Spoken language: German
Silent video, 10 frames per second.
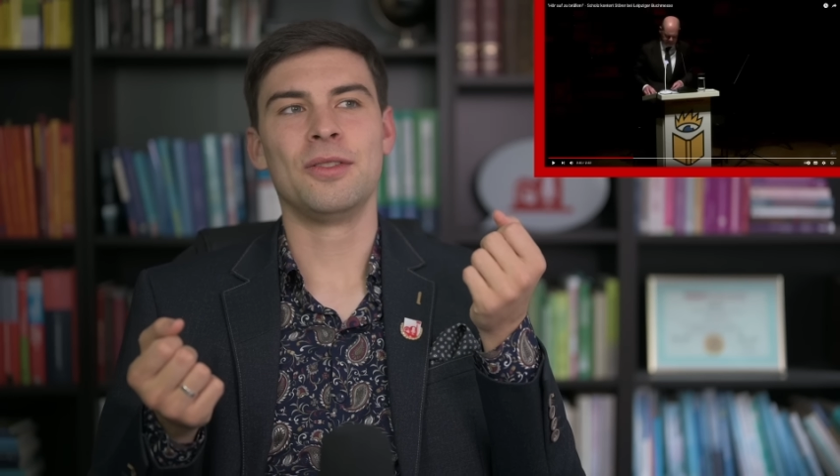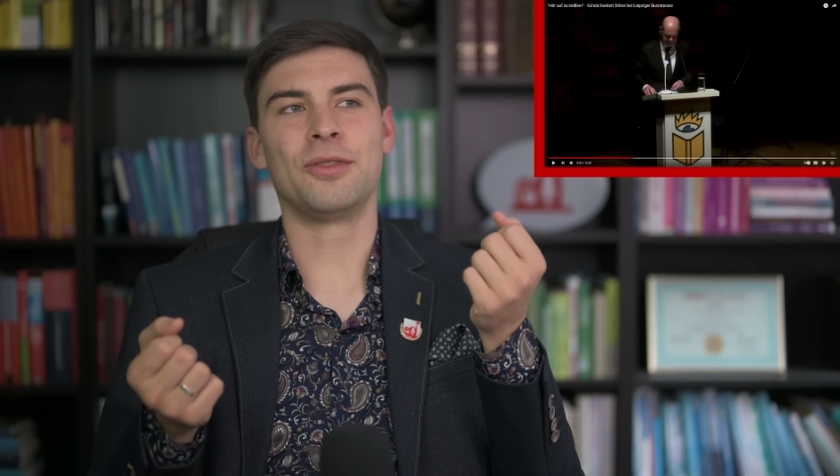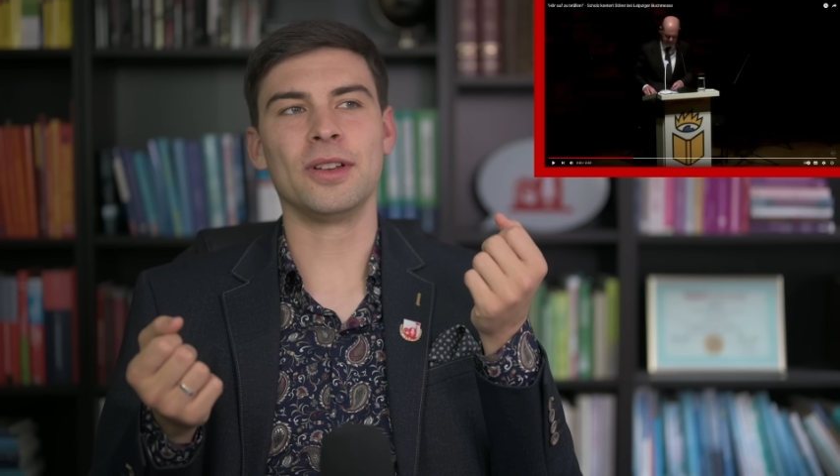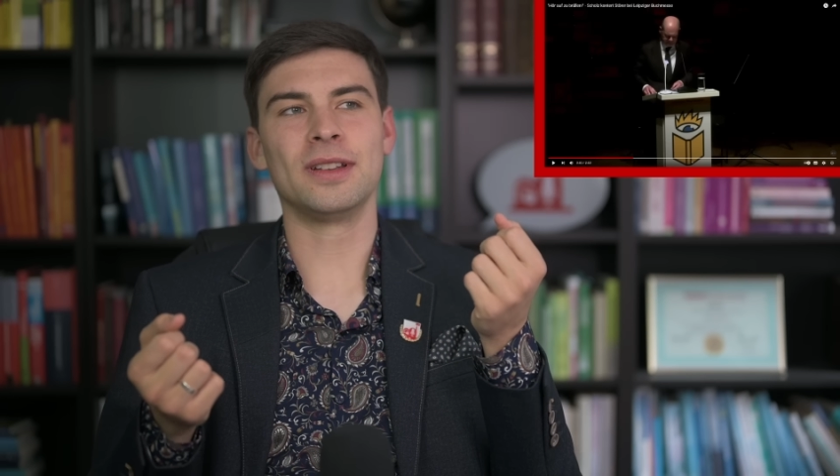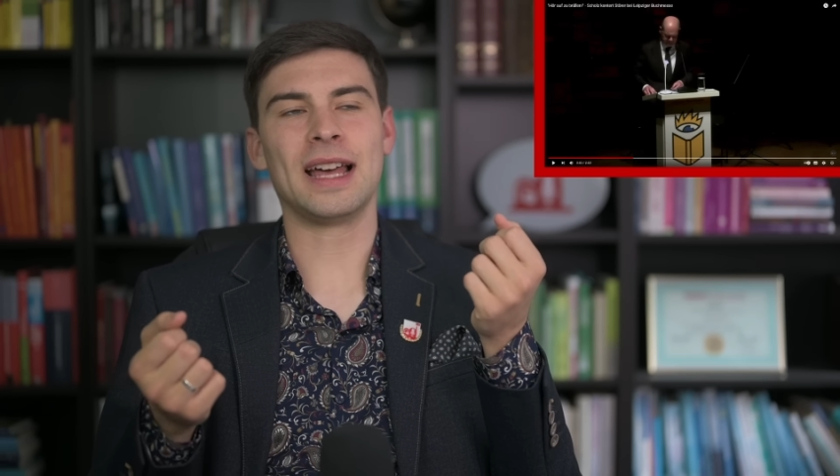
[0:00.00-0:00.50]

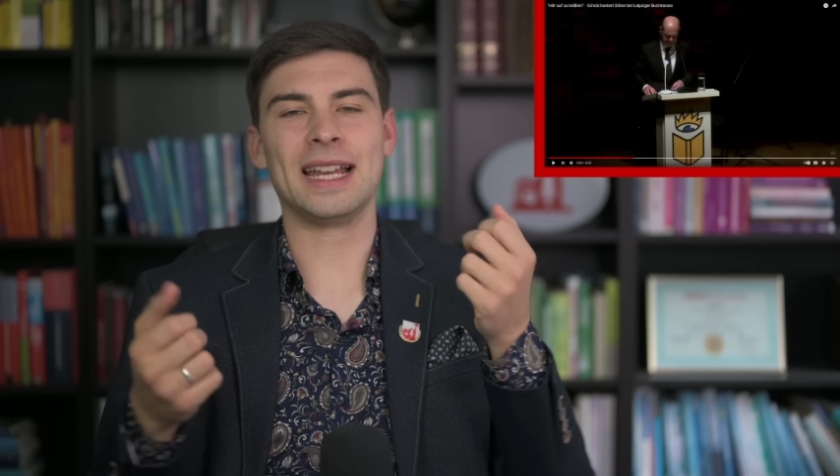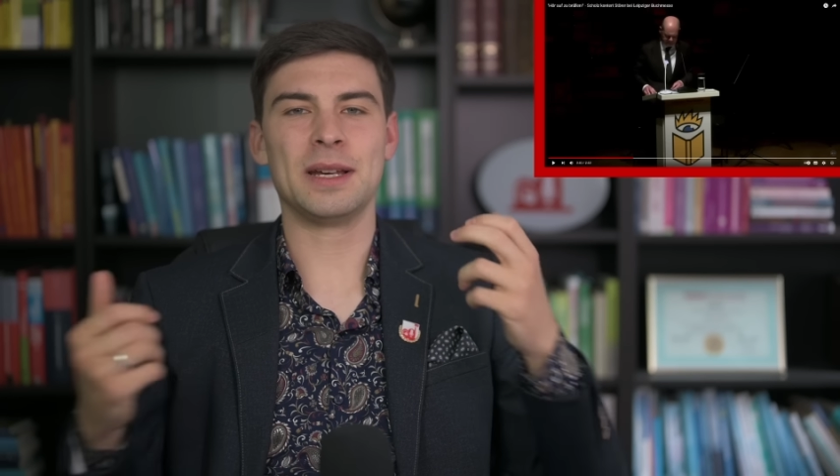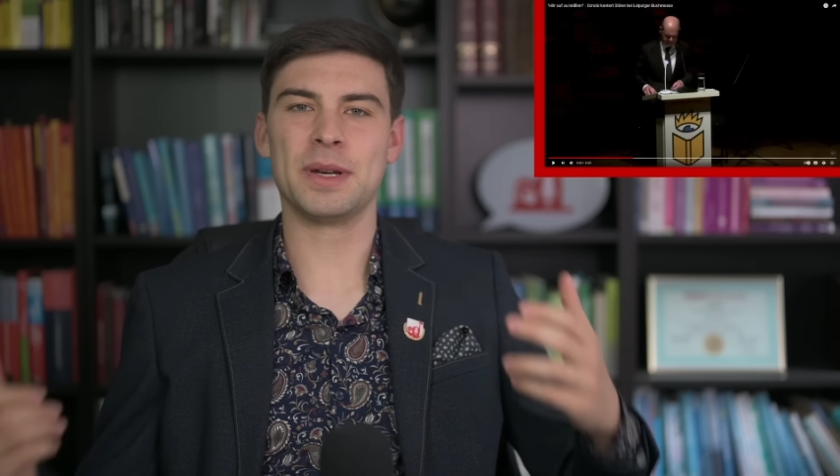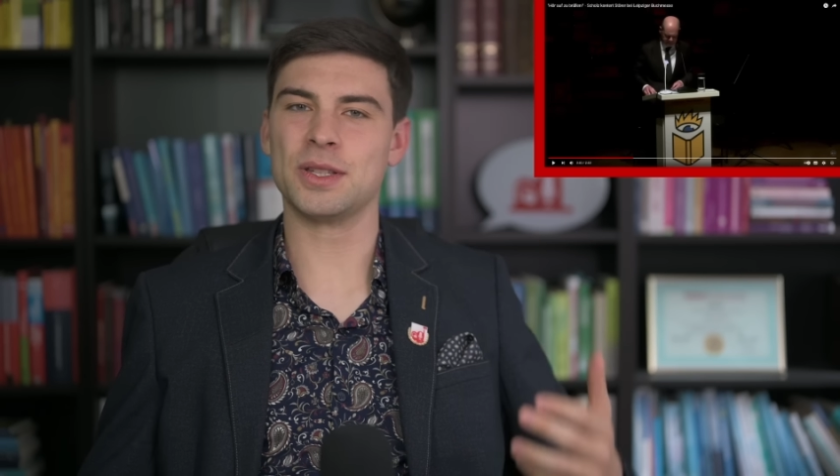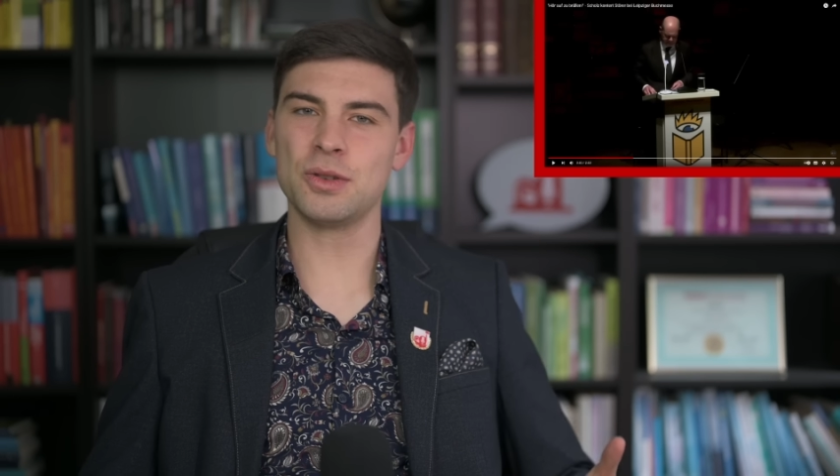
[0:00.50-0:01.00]
von
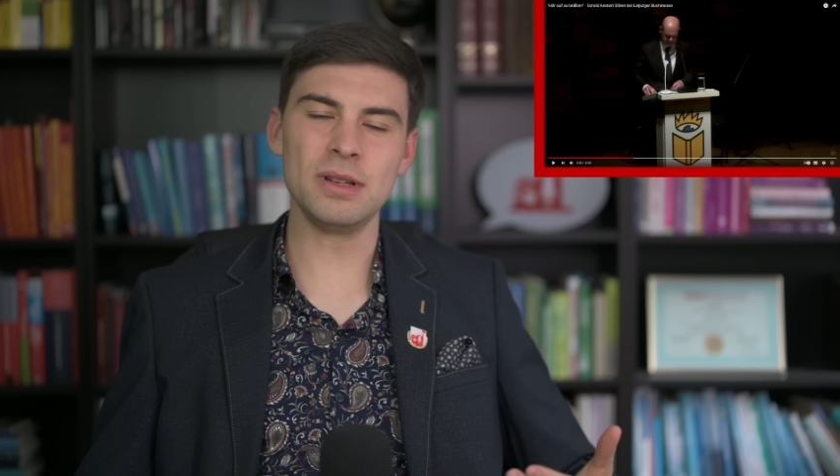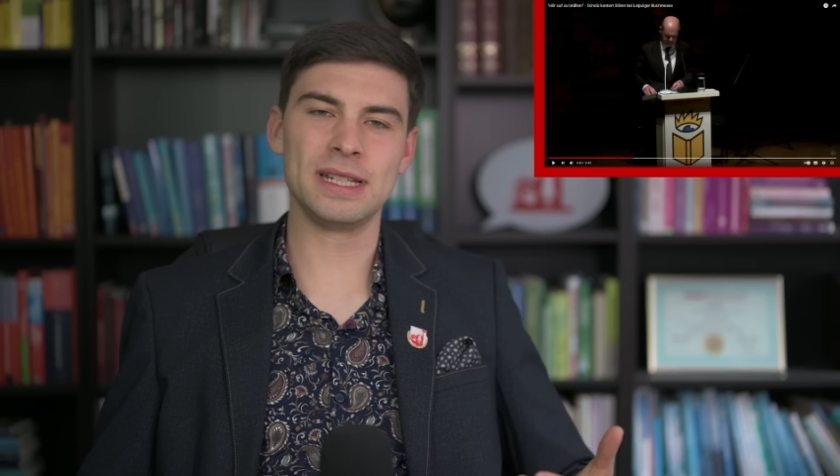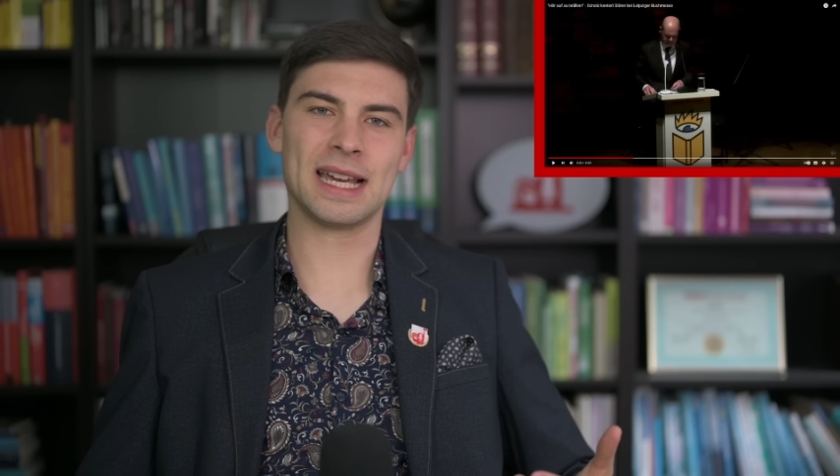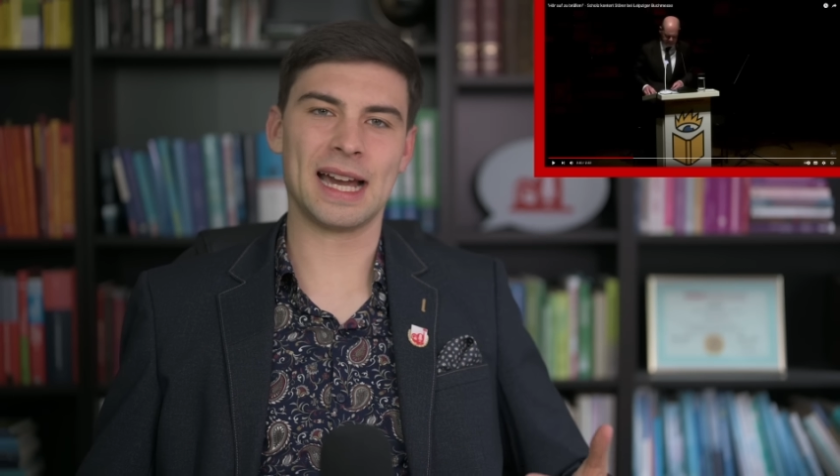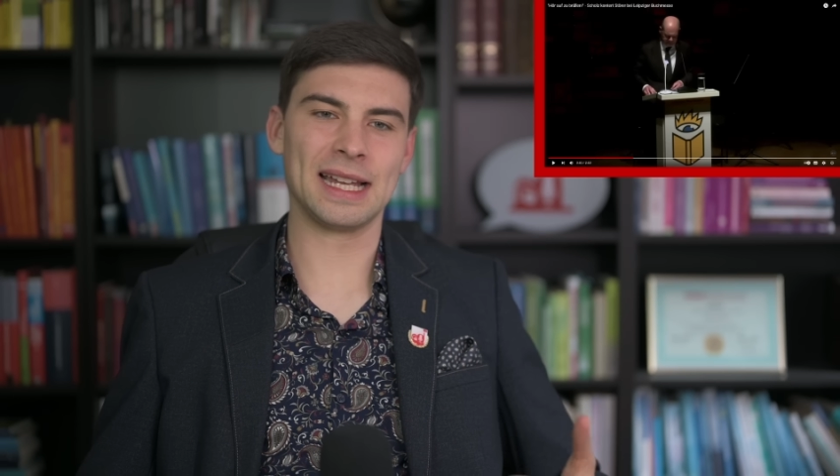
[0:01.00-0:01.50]
einer
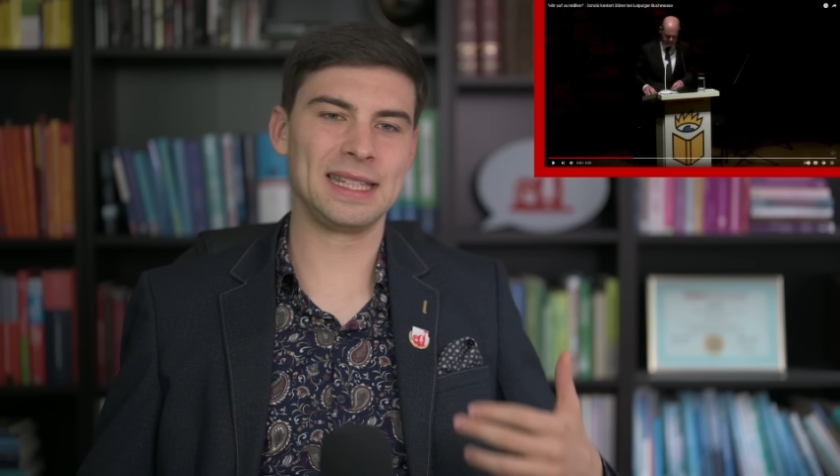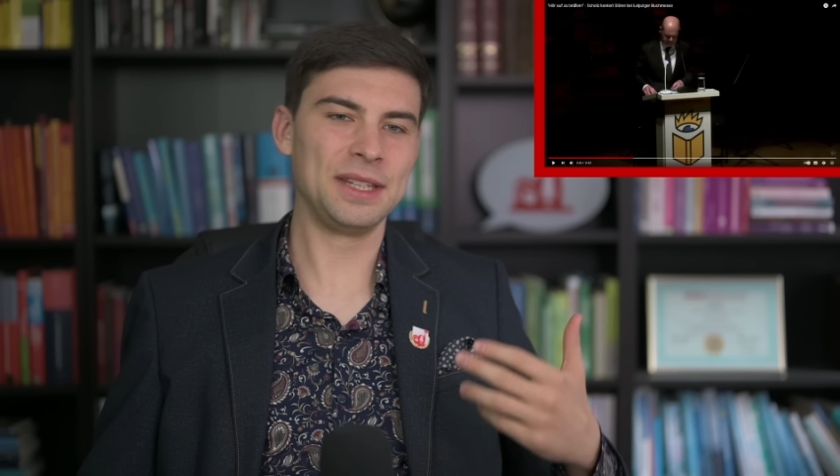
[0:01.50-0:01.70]
Persönlichkeit,